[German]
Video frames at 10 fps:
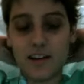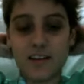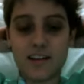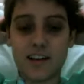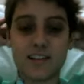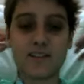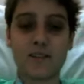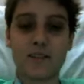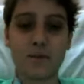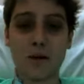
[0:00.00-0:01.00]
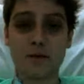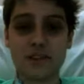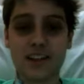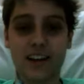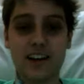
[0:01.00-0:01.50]
Das heißt, zusammen habe ich
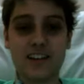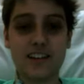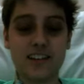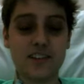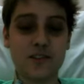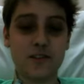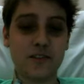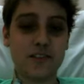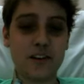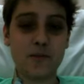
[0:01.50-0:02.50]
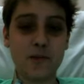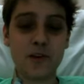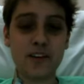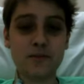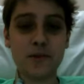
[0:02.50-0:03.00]
drei Stunden Chemo
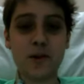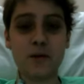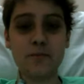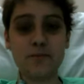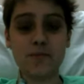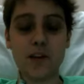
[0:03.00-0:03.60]
heute bekommen.